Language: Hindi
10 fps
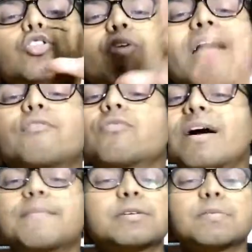तो आई फोन
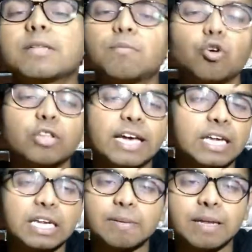फाइव में हम लोग को
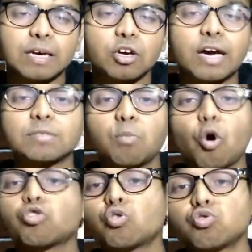देखने नहीं मिलेगी गैस तो
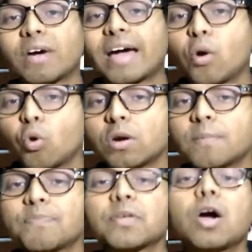बहुत हो चुका है
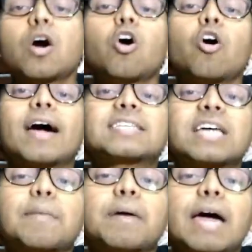आईफोन और गैस
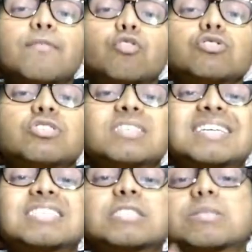यहाँ पे आई फोन
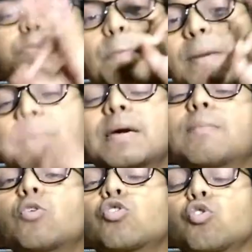सिक्स में भी
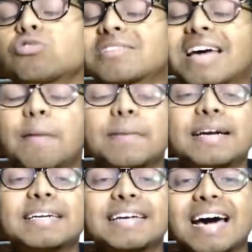हम लोग हो सकता है
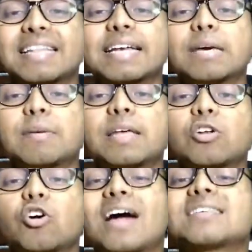अपडेट ना देखने मिले
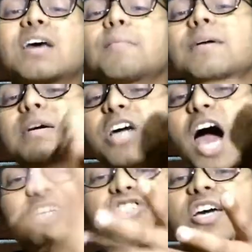तो गैस हम लोग
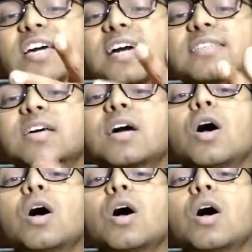भाषा है गाइज